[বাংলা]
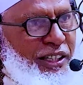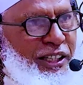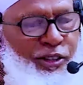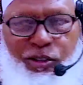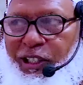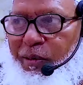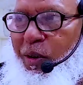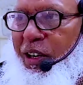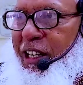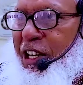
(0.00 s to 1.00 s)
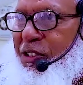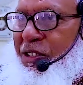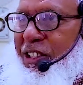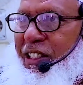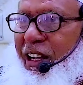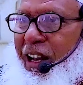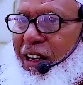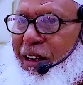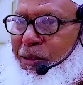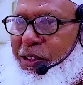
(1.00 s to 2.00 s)
কিন্তু তার মনে আসলো যে না
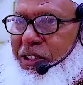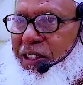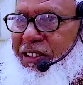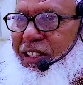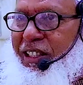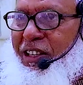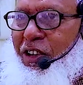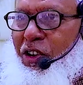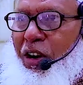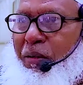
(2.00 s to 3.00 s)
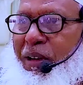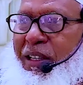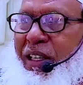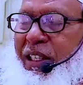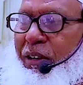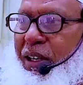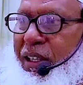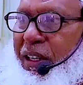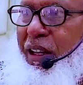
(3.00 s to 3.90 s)
আল্লাহ বলছেন যে অমাইয়া তাওয়াক্কাল